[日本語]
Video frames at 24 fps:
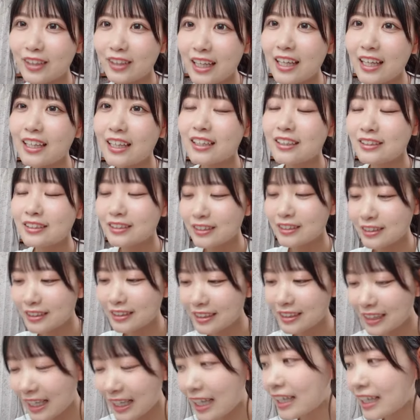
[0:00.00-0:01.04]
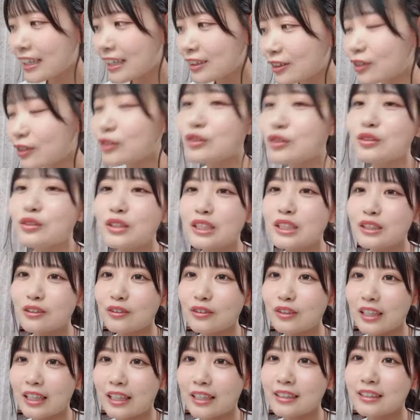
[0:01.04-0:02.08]
のでついで
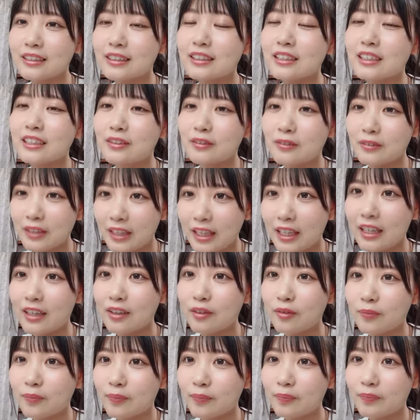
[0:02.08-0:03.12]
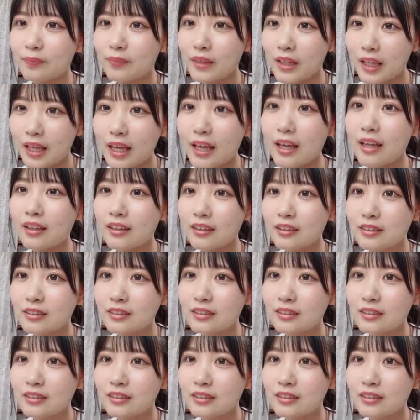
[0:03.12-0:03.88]
トゥードゥリストって感じなのではい